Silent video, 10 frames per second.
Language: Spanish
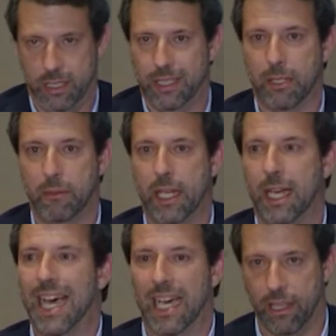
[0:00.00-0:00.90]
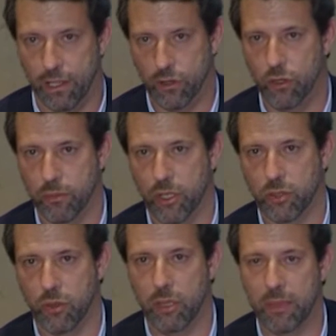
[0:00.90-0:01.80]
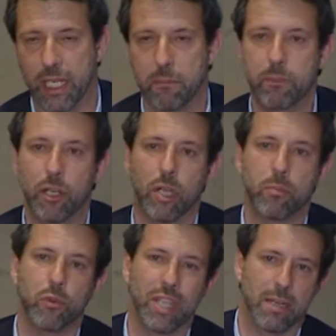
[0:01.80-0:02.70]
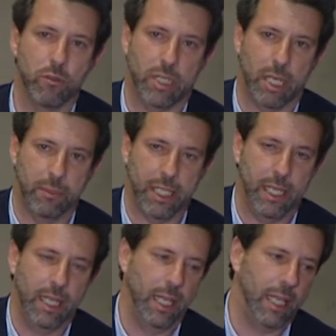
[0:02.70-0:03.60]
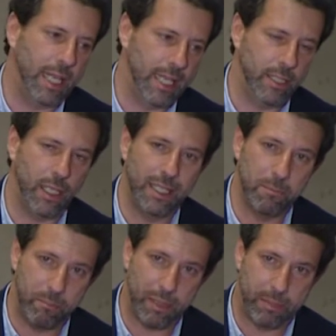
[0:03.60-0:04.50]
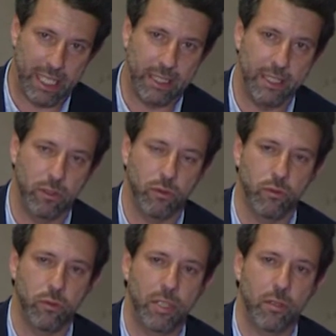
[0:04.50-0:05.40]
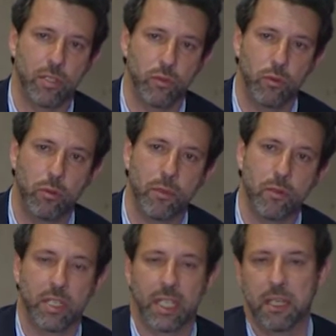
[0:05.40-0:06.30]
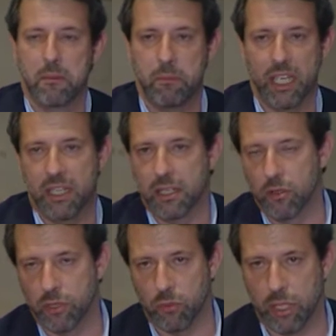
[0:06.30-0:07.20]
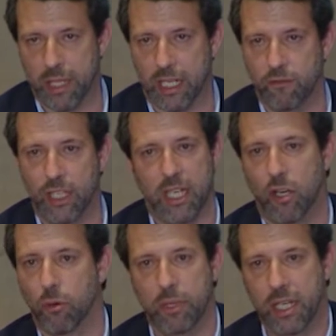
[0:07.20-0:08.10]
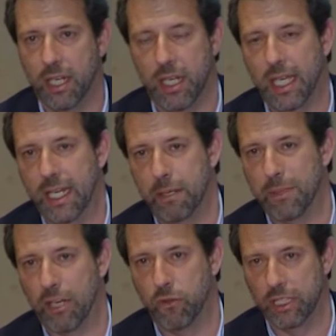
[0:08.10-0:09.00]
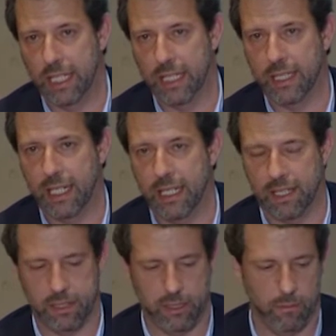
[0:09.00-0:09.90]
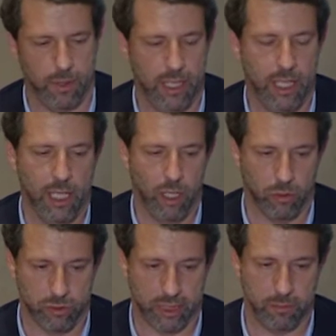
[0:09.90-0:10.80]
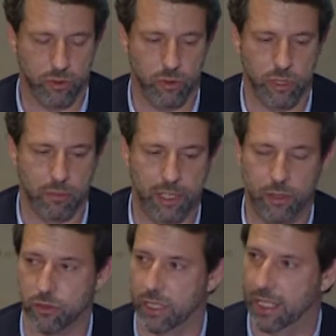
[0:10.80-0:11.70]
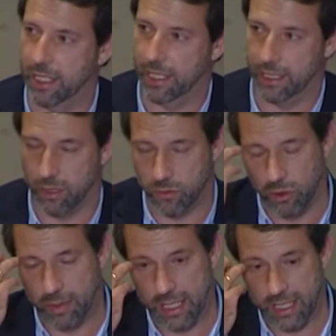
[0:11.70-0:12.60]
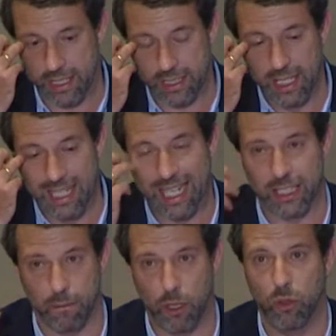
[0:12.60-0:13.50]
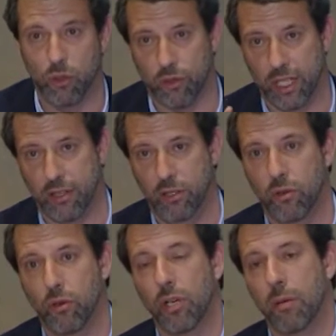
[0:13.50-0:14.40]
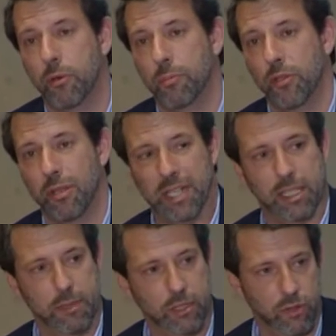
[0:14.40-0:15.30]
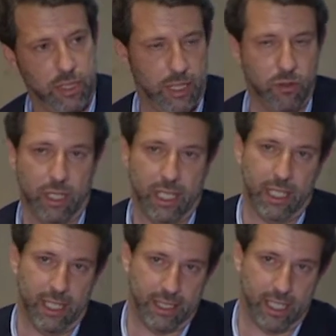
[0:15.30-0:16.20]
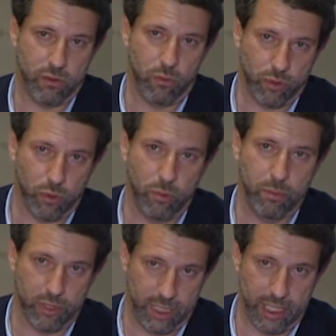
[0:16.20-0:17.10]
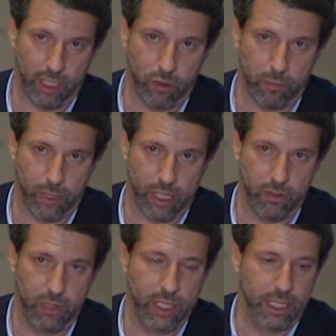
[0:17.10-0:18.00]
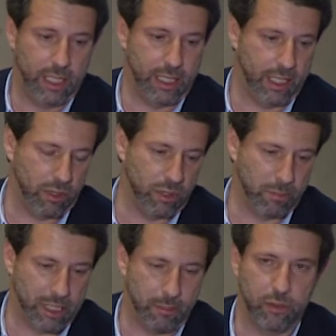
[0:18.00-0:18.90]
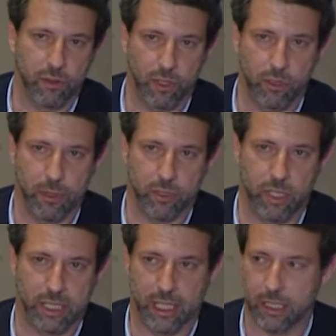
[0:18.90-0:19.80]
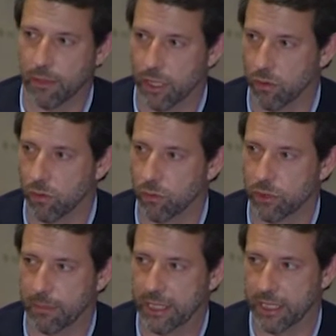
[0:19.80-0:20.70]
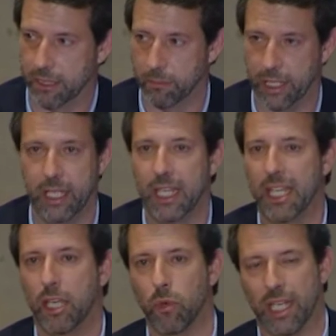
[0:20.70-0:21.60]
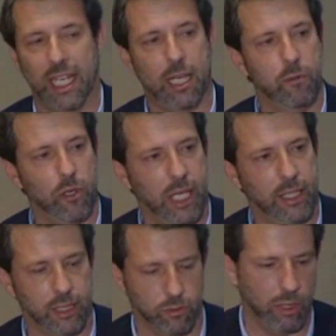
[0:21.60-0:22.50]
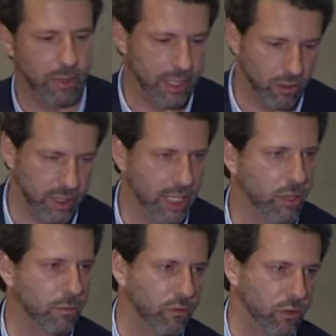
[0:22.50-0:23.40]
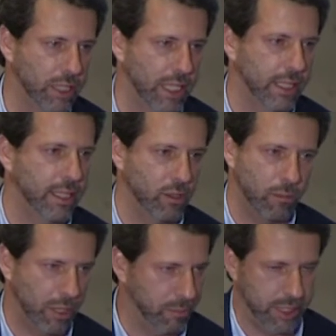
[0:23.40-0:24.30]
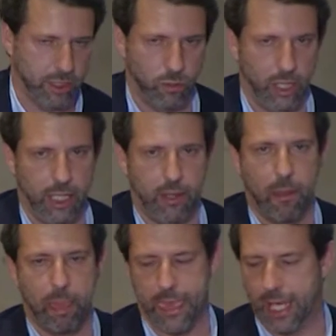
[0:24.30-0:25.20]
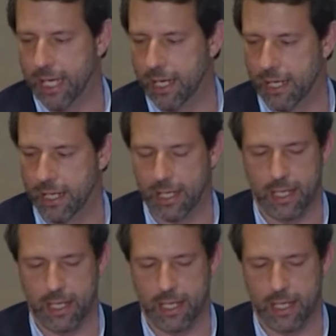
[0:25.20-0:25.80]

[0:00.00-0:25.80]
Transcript: se viera agradecido por esta nueva imagen, pero que pudiéramos captar es parte de esos consumidores de un grupo donde bien no tiene una marca fija o bien eh, para Fuente Alta era inaccesible. Contratamos los servicios del Estudio Valladares, que trabajó en coordinación con el propio departamento de diseño, que en este caso nuestro grupo sí tiene incorporado. Eh, hay un departamento de cinco personas que ha trabajado conjuntamente siempre y cualquier cambio que hay, tanto a nivel del hotel como en Fuente Alta, como en la empresa de seguridad, el,